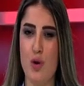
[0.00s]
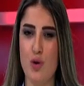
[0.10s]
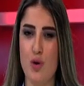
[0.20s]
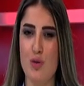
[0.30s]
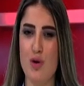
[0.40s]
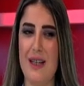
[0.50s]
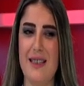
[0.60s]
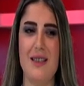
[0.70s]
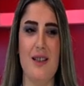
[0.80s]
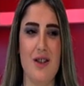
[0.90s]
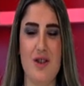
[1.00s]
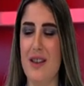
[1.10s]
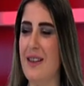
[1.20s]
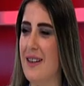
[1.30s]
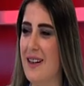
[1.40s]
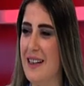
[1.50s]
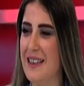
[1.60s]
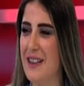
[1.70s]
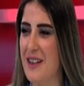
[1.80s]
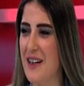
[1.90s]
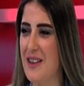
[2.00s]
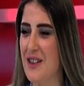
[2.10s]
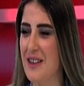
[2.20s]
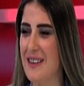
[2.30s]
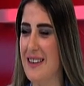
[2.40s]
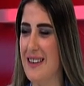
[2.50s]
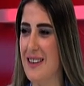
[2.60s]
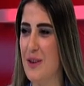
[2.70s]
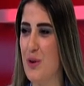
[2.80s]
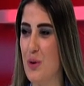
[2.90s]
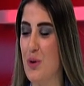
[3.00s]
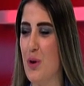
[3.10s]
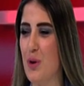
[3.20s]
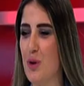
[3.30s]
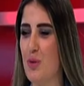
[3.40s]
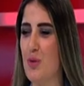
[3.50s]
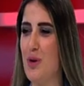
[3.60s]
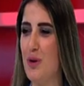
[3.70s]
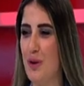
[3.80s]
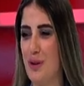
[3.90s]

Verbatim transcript: konuğumuz gazeteci e, Ali Tarakçı e, stüdyo konuğumuzdu.